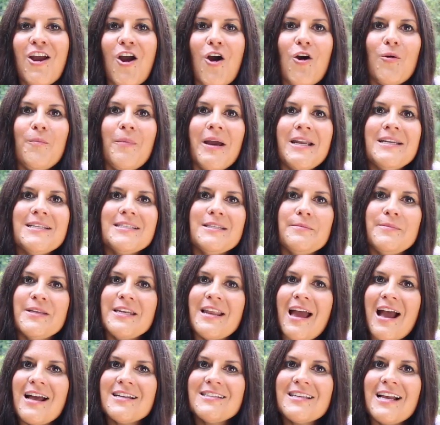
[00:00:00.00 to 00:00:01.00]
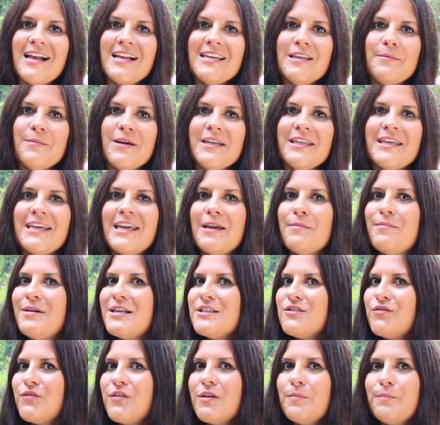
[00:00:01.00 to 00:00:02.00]
Und meine Seminarteilnehmer, die geben
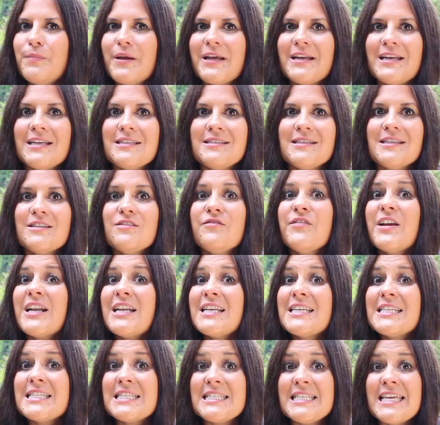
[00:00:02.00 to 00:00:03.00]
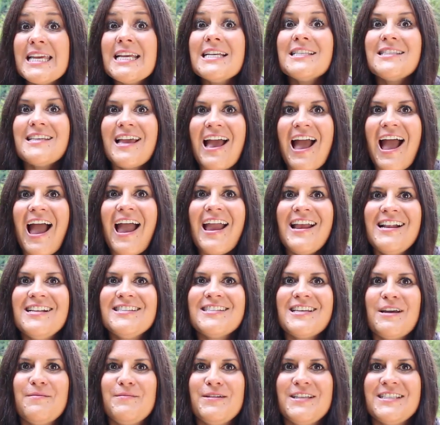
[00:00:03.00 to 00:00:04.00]
als Feedback, dass das wirklich sehr, sehr
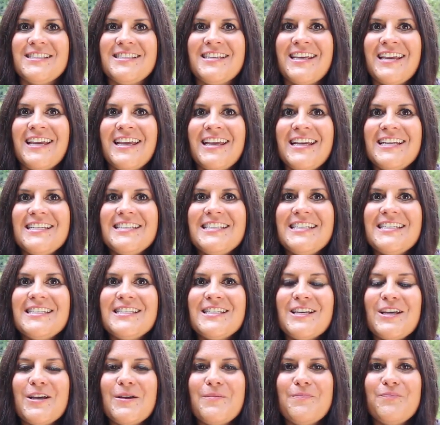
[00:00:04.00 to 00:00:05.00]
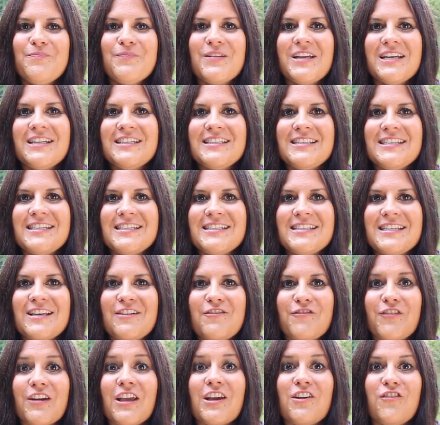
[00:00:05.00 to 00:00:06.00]
heilsam ist, diese diese
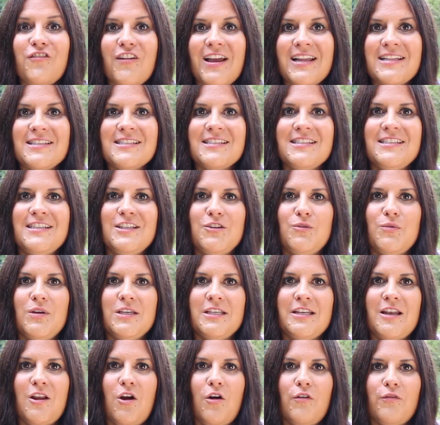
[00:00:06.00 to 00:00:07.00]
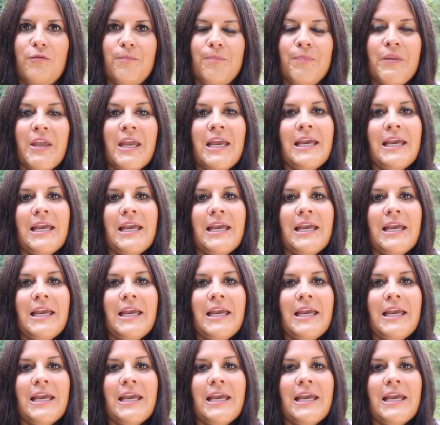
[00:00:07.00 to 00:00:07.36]
Frequenzen, die durchlaufen.